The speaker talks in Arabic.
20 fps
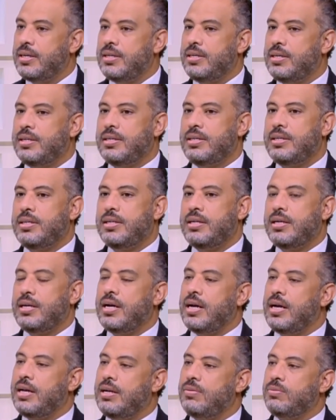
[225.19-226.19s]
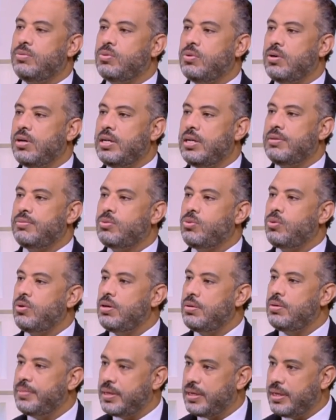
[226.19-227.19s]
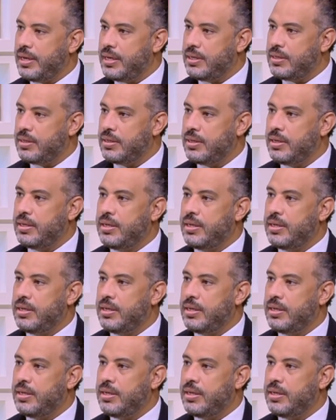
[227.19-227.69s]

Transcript: آه، الوقايه في كل مكان